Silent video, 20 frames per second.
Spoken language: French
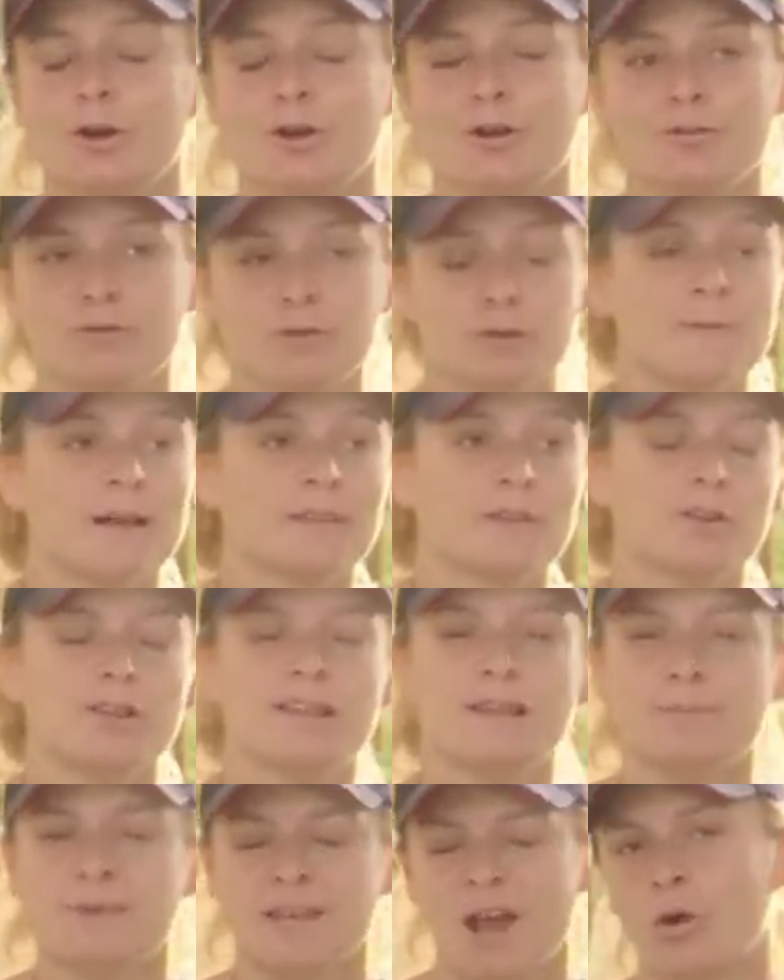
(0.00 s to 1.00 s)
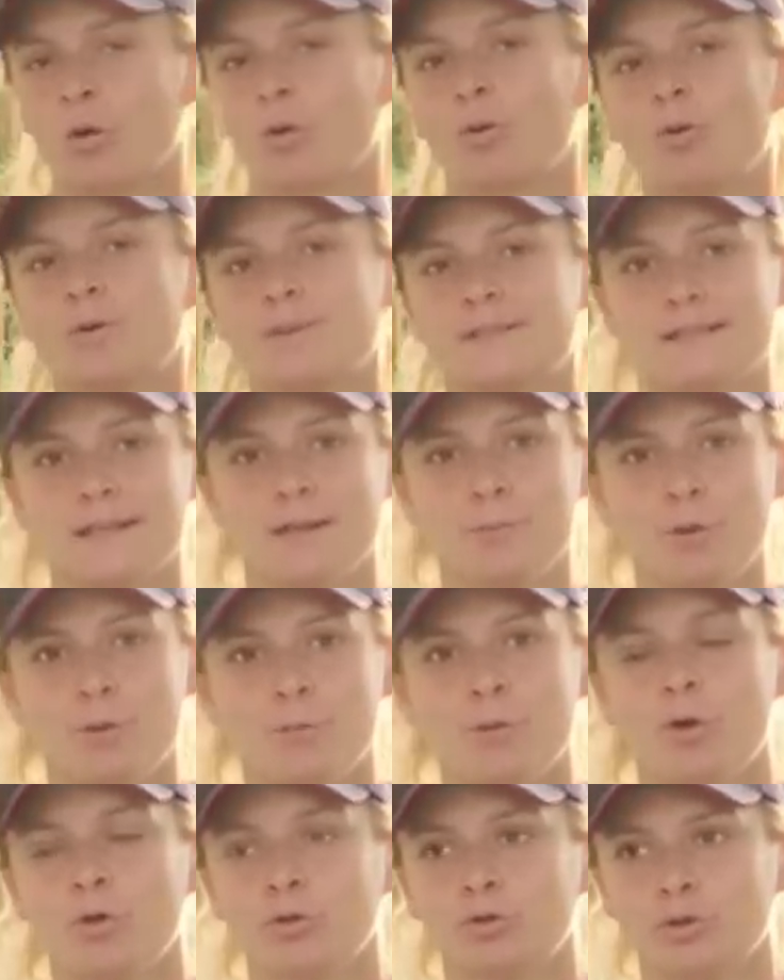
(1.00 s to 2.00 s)
euh, vu que maintenant il est bien gros, c'est le
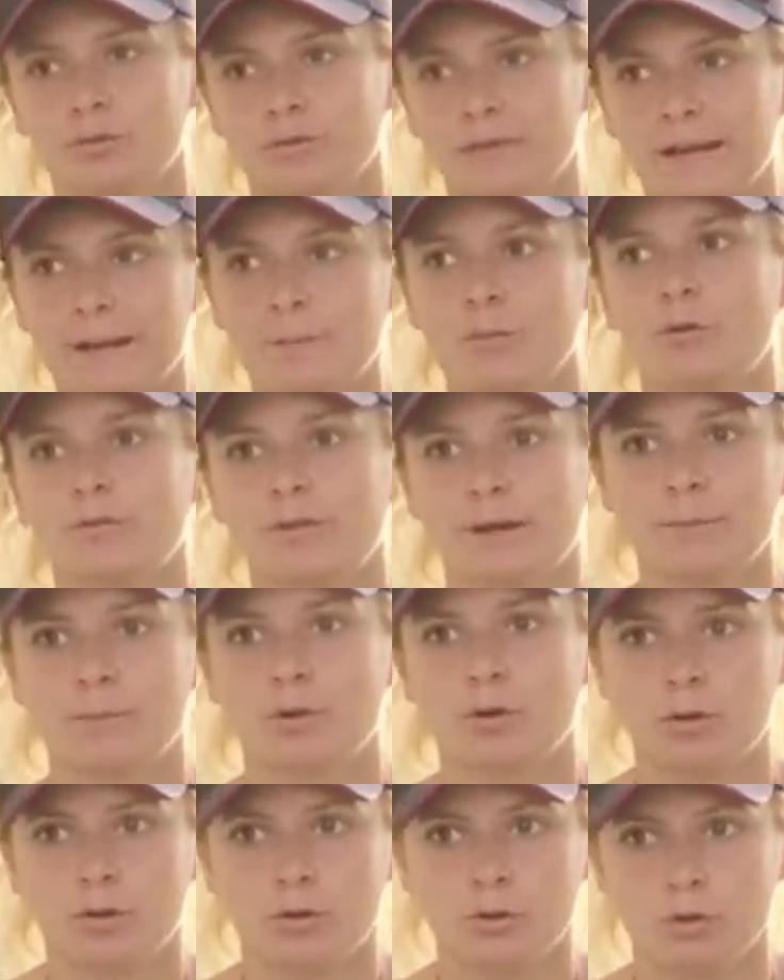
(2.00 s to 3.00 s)
moment de vraiment vraiment